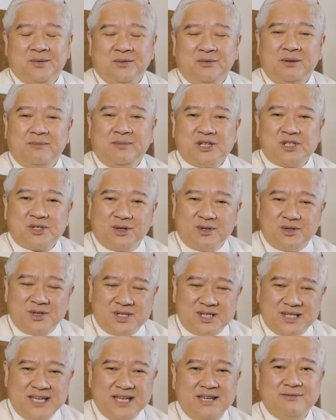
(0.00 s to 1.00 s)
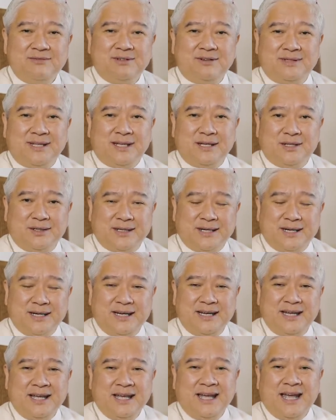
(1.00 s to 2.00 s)
We must conceive of the
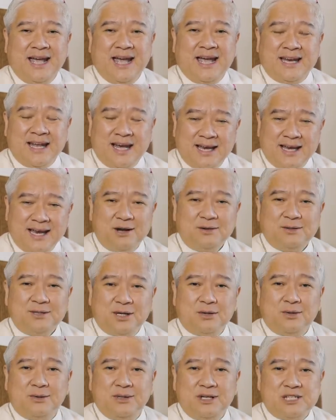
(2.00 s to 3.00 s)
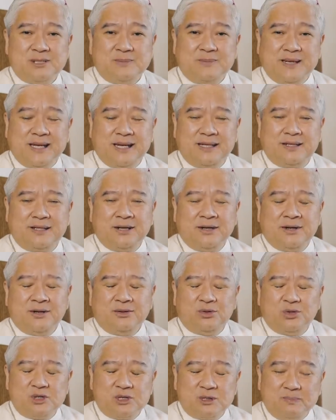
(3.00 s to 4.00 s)
Lord and allow the Holy
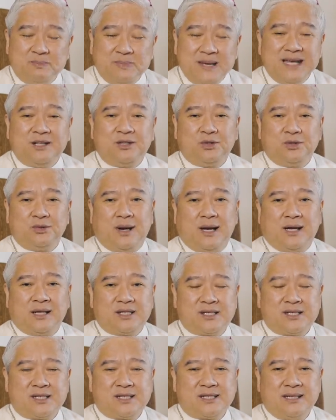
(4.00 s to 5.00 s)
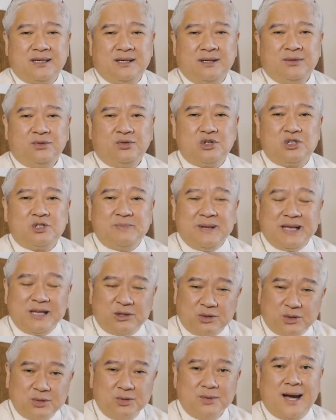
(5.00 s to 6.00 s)
Spirit to speak to us, to speak
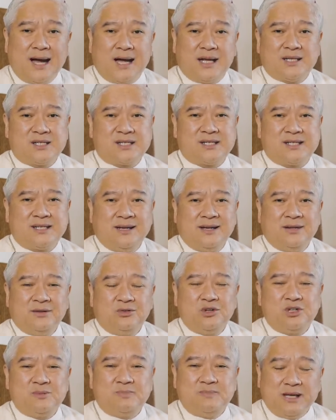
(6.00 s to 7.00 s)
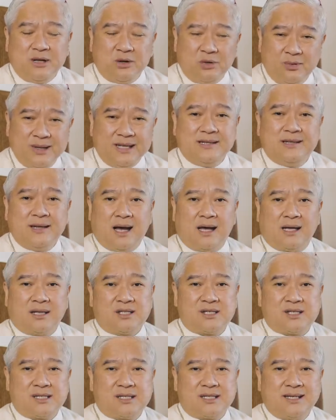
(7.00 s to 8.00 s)
through us, to speak with
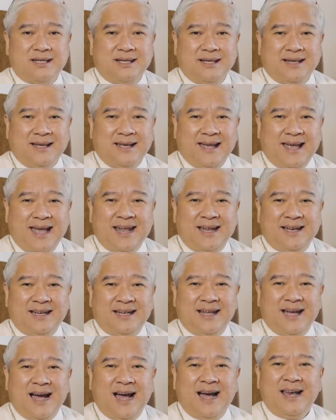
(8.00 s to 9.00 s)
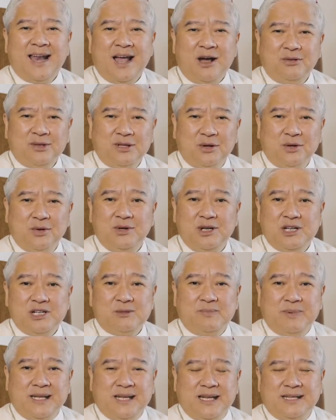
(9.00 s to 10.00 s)
us, and allow the Holy
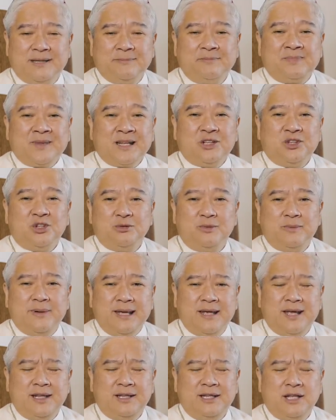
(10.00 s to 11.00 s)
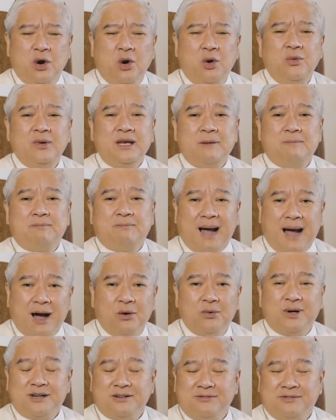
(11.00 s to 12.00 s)
Spirit to be the only
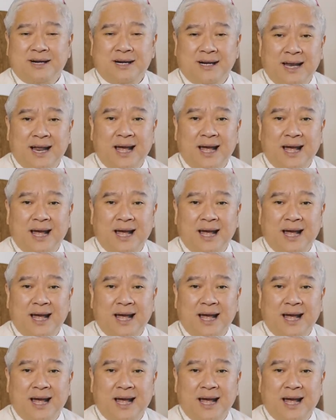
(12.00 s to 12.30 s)
power of our